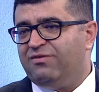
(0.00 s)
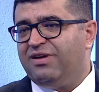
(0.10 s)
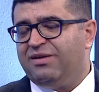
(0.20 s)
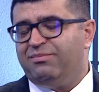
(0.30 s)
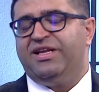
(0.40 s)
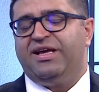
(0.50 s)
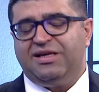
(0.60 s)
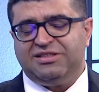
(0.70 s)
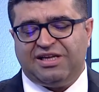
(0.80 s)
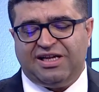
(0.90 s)
ve bir denge
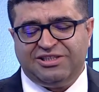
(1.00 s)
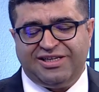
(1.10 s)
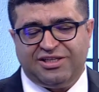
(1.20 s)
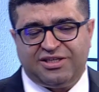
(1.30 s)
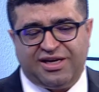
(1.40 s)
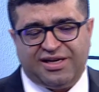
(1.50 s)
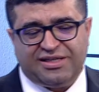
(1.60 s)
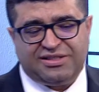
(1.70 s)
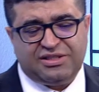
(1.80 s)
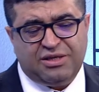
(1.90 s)
sağlayacaktır
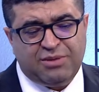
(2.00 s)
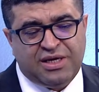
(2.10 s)
kanaatindeyim.